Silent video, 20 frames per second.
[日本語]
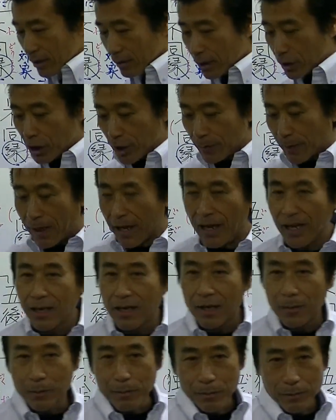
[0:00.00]
例えば
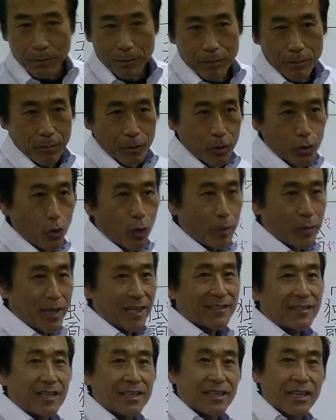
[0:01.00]
今日皆
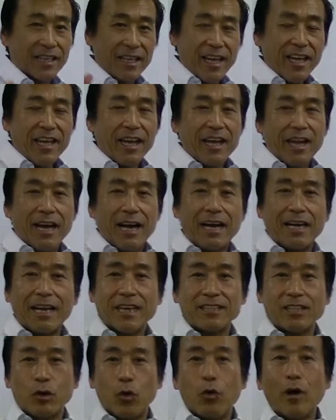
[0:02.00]
さんがね
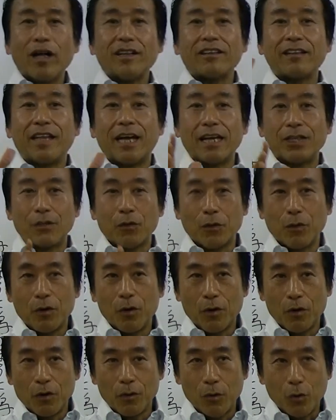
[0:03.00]
話終わった後
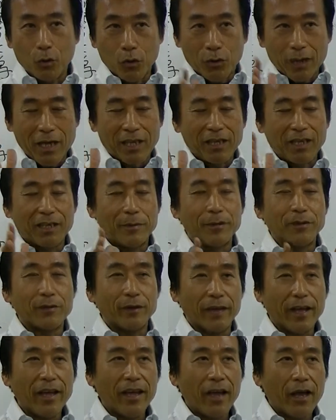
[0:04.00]
のことを考えてみると
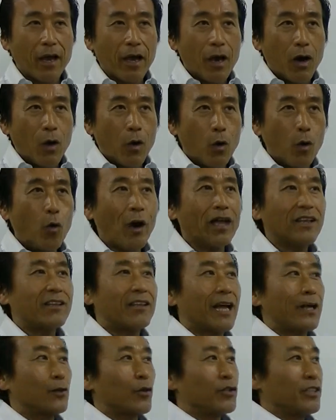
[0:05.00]
ね終わっ
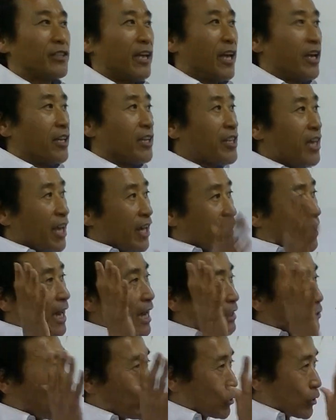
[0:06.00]
た後にね家へ
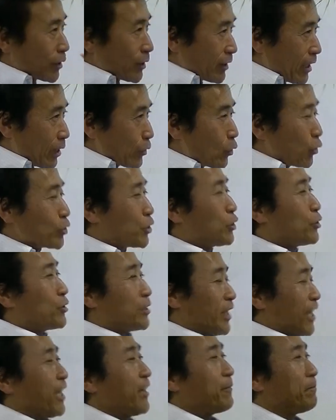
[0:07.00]
帰る時とかね途中
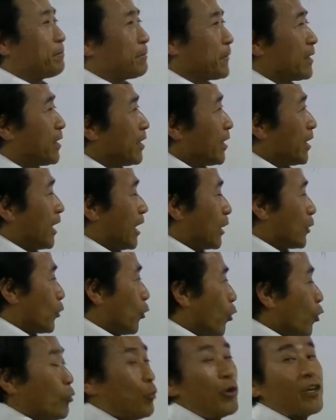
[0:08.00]
ねあの
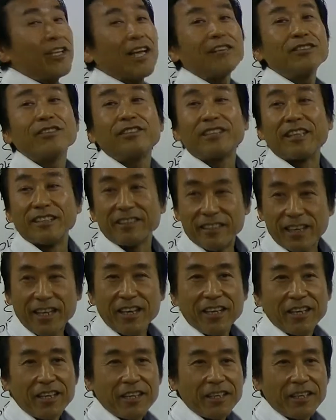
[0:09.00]
思い出すんですね、